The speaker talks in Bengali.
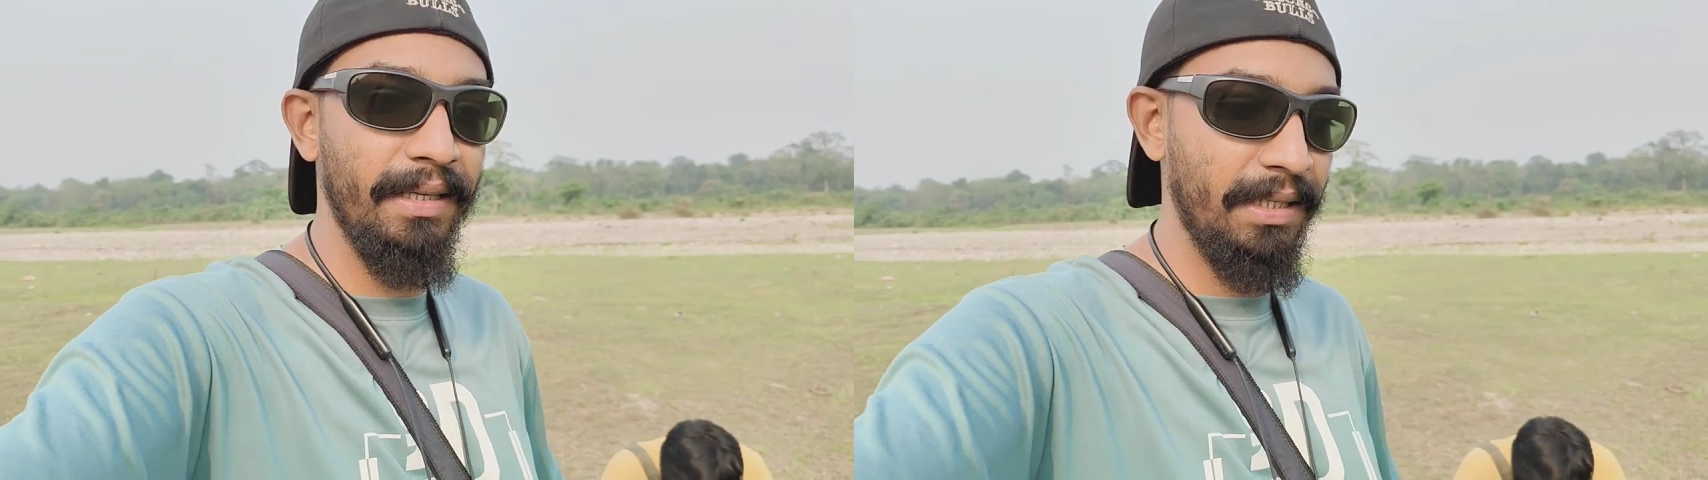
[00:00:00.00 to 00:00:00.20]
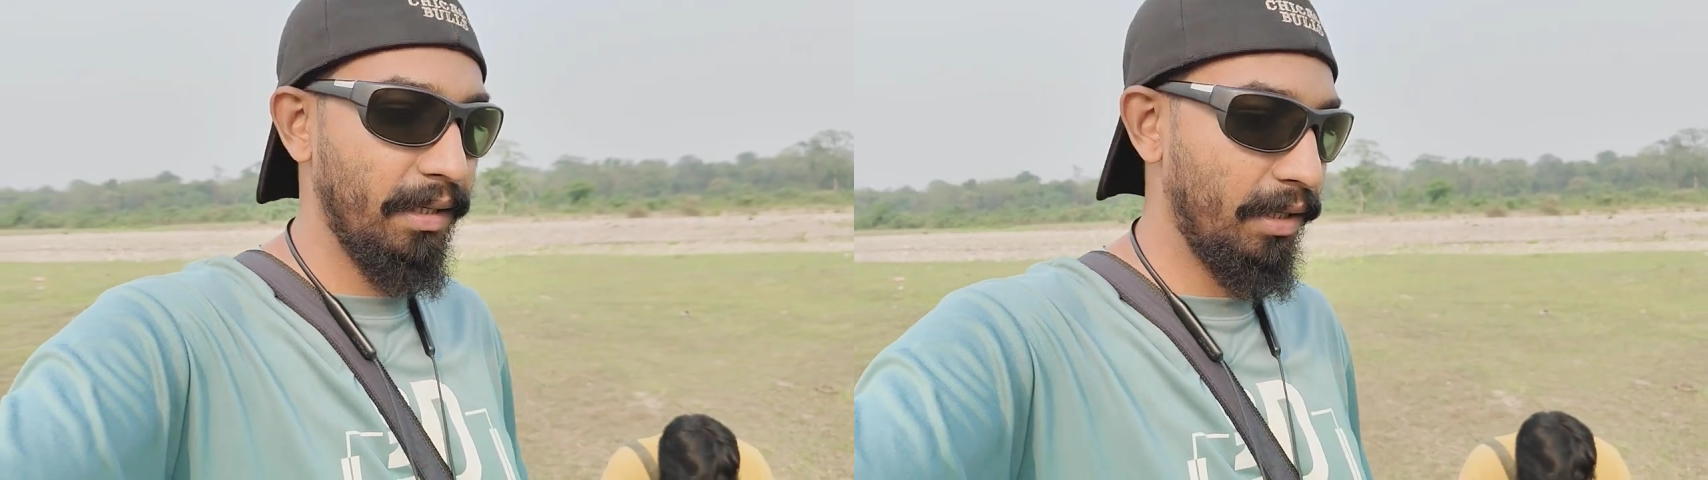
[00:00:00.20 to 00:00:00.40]

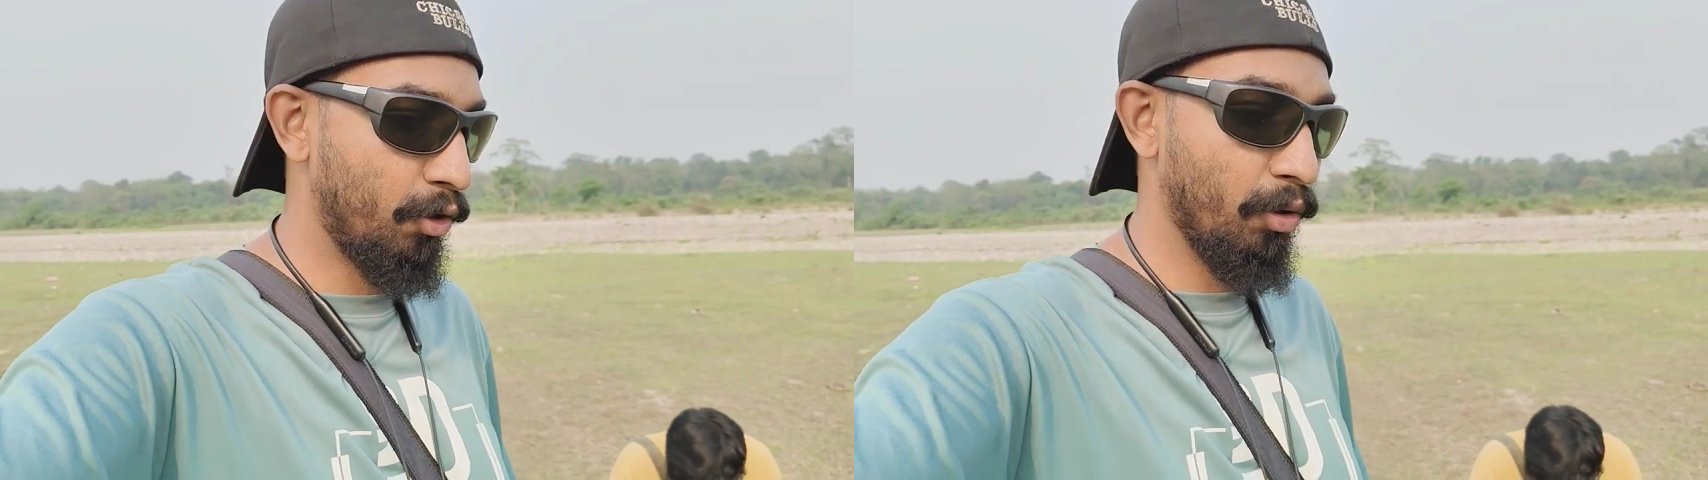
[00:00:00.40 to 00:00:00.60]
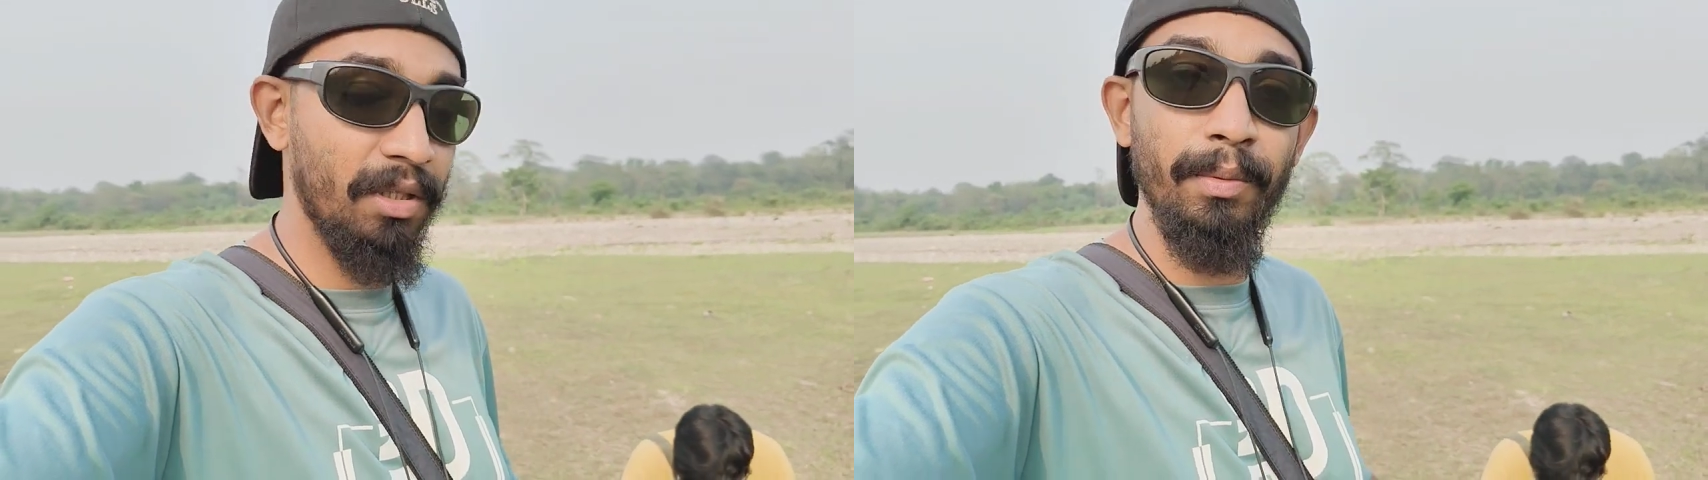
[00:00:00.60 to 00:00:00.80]
এসে
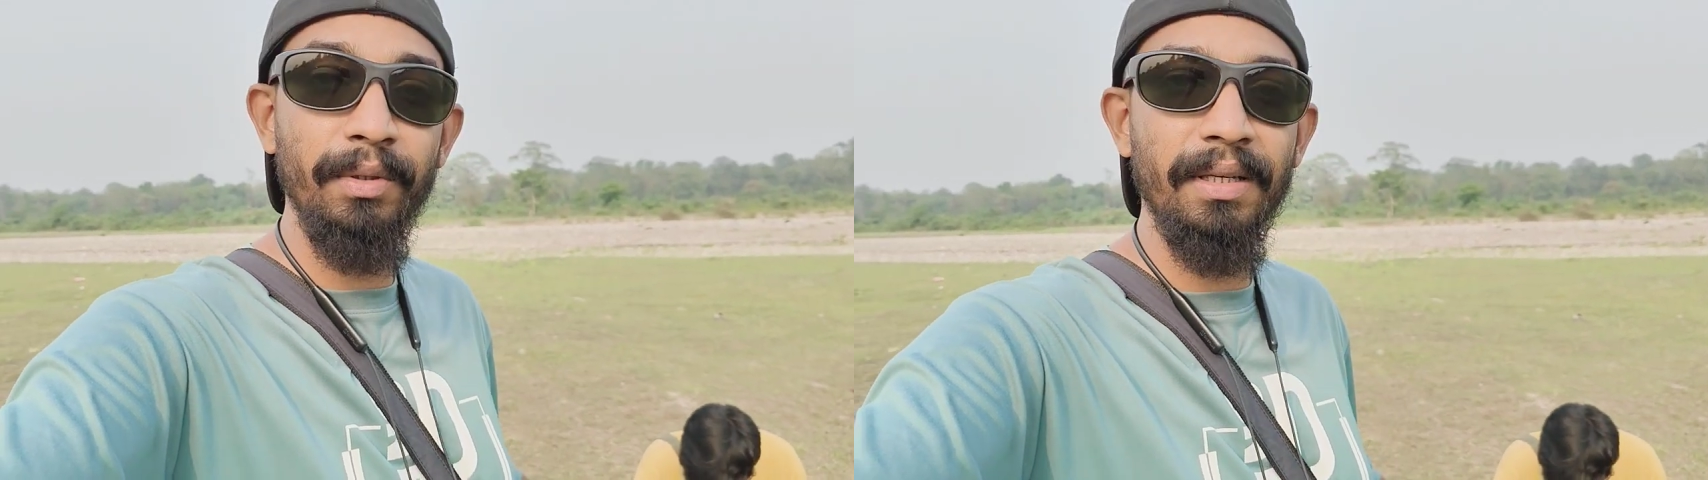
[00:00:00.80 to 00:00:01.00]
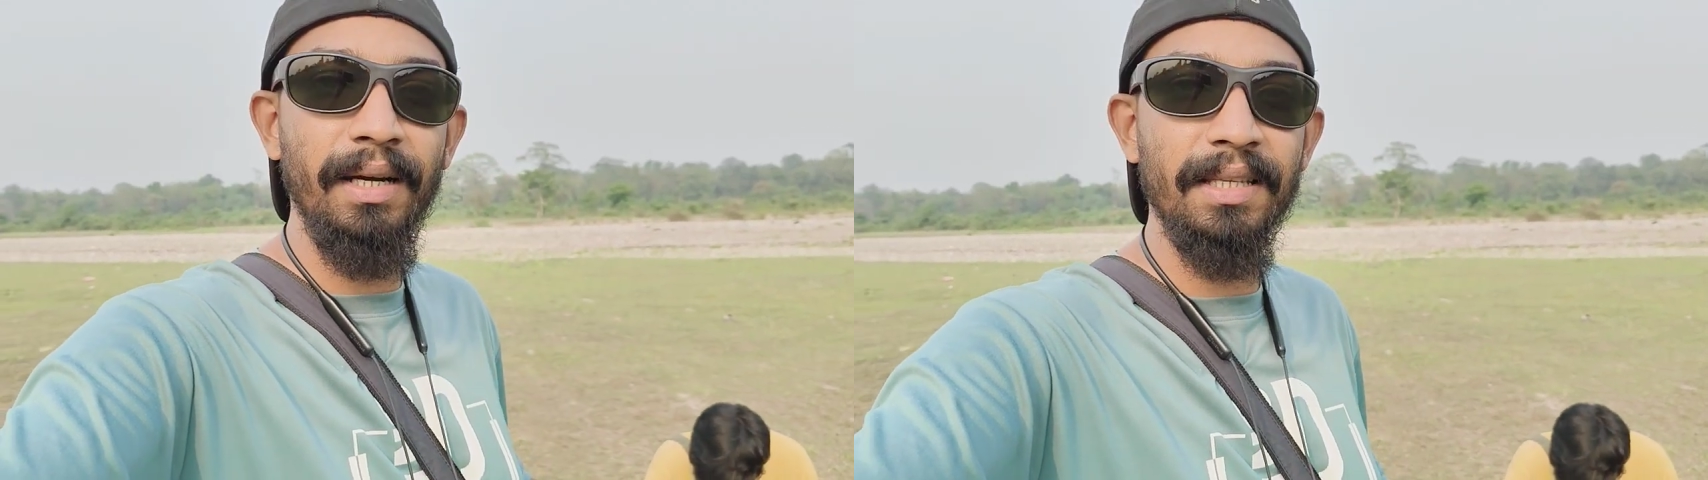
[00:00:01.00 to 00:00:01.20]
কিছু
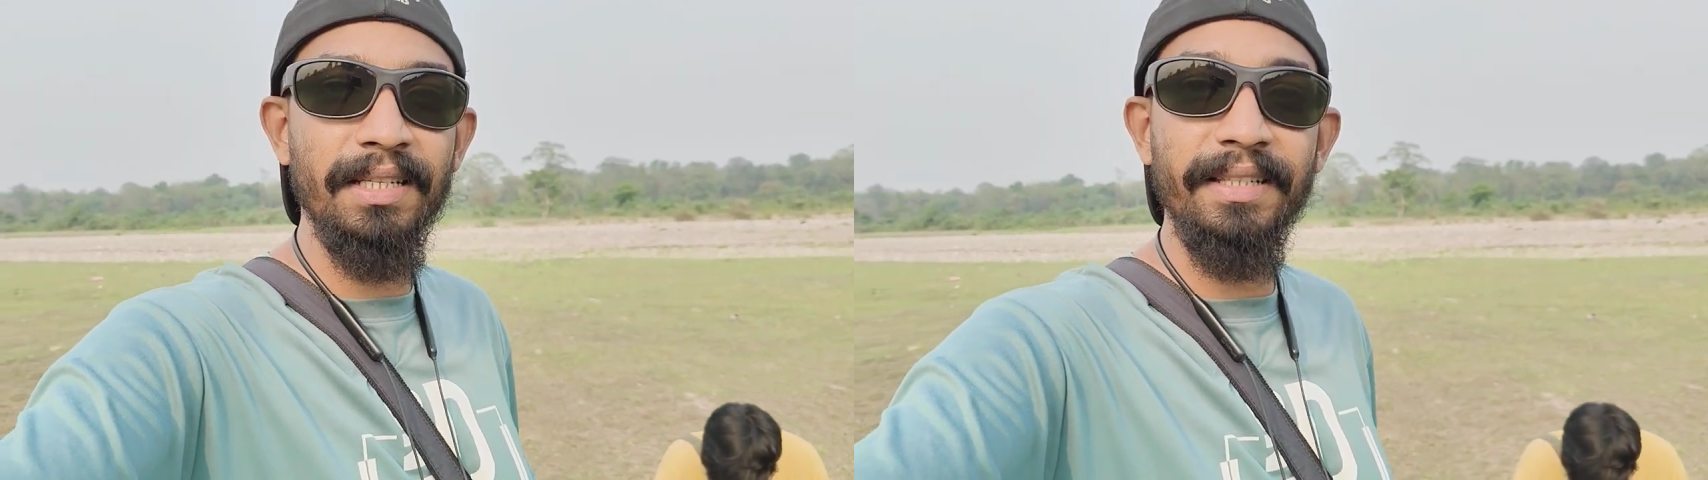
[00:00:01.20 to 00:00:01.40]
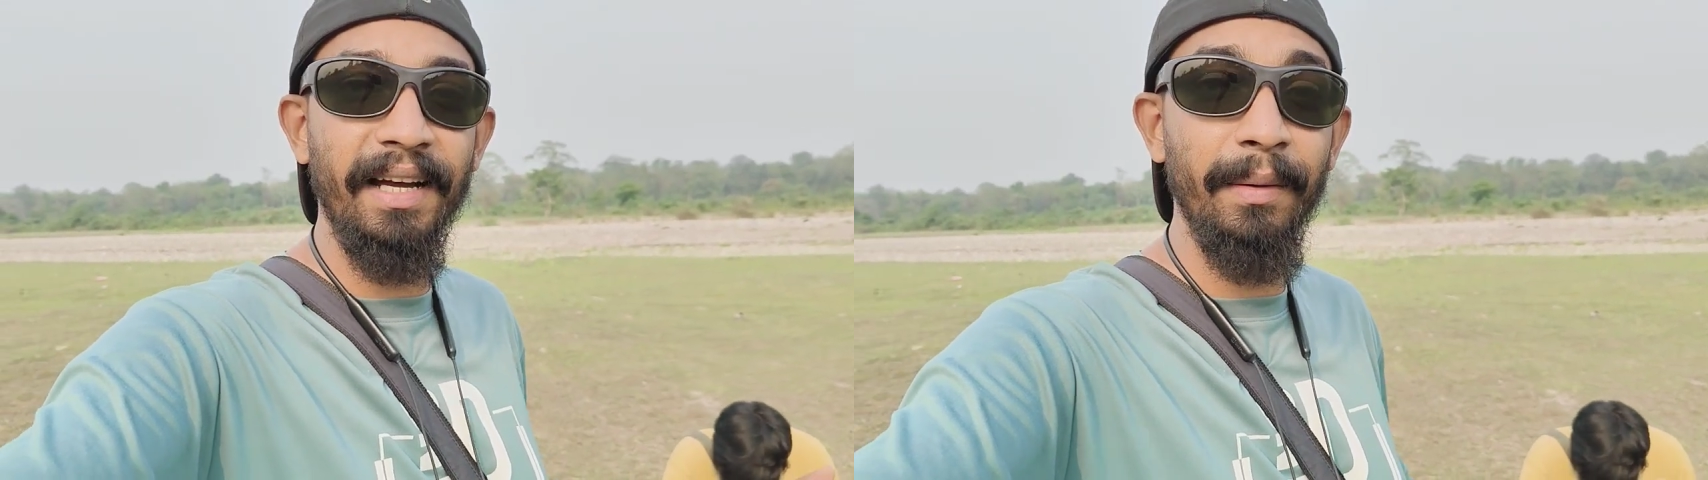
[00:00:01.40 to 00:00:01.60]
লজ্জাপতি
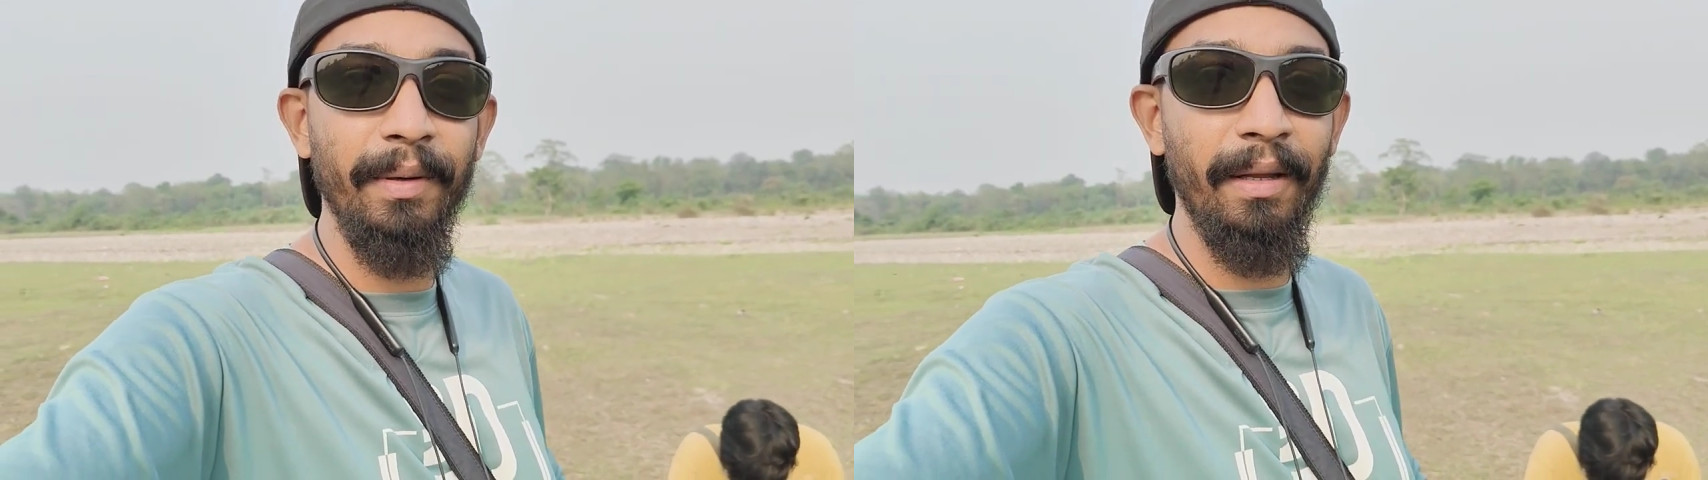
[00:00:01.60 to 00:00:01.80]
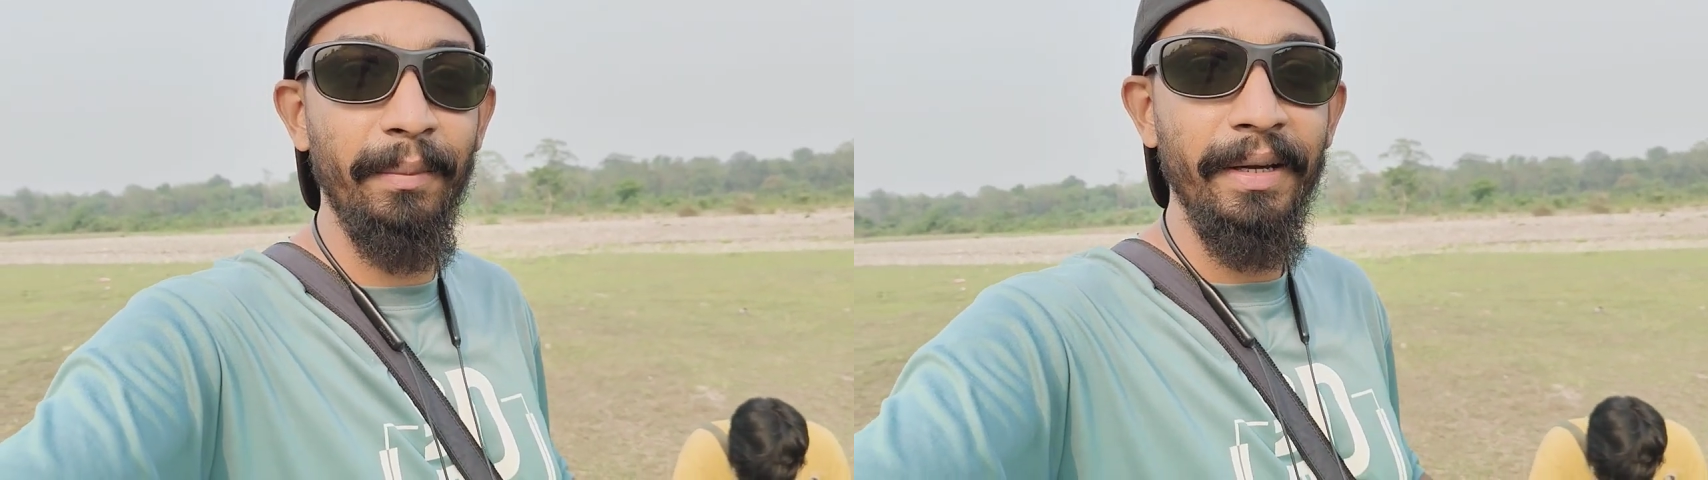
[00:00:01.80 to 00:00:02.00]
গাছের দেখা
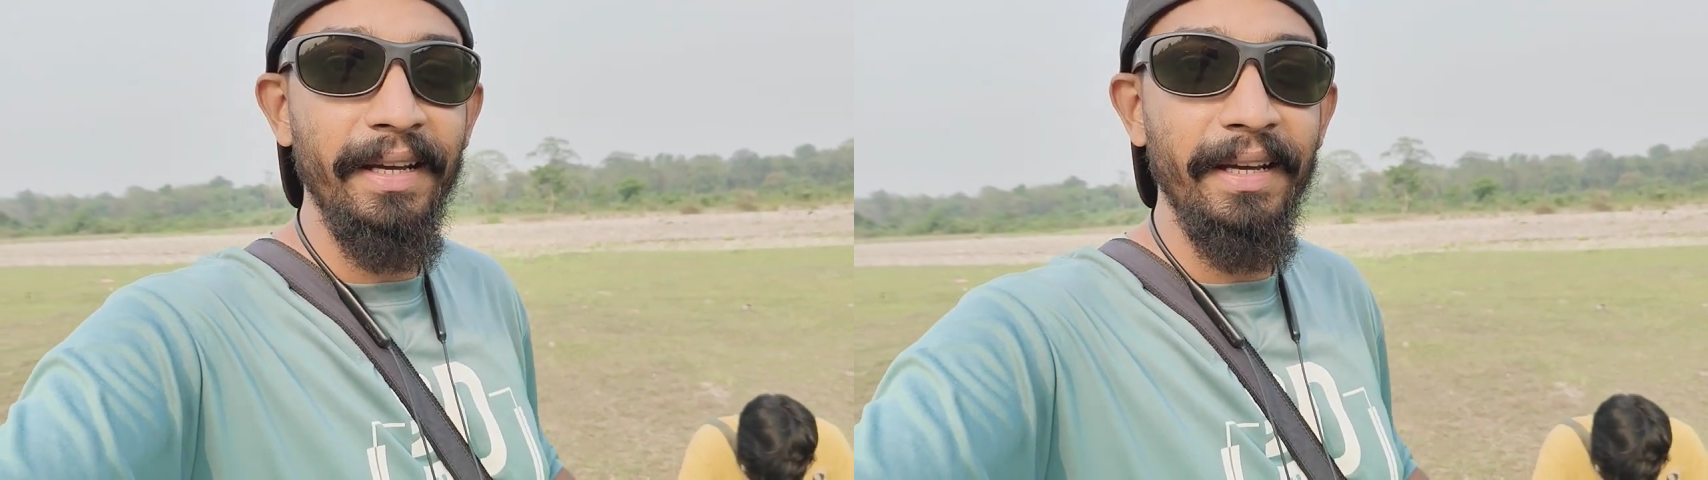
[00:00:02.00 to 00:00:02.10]
পেলাম